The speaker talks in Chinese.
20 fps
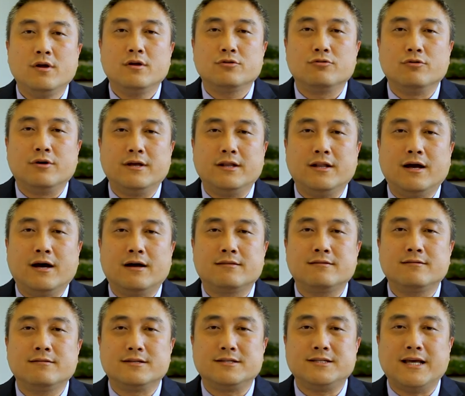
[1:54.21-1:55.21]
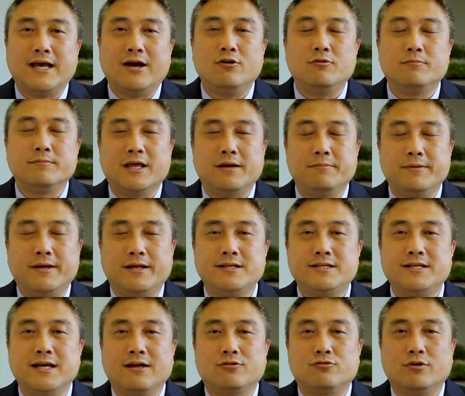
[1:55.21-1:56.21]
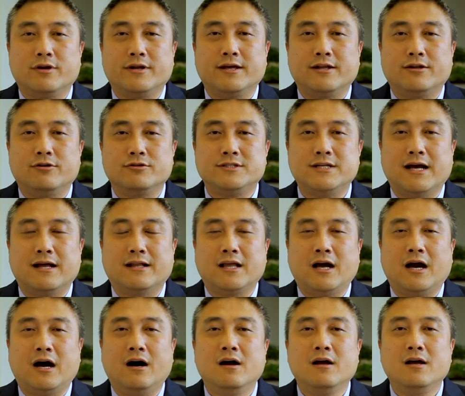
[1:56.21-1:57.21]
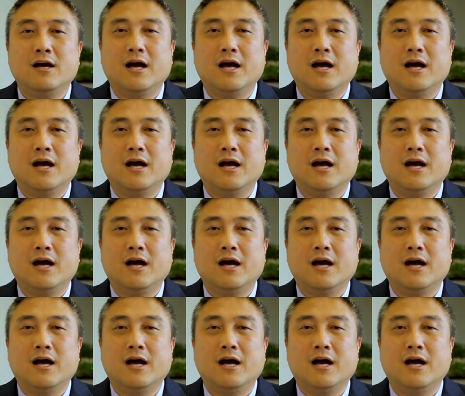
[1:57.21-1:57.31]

所以呢，此前我们在别的讲座里都讲到，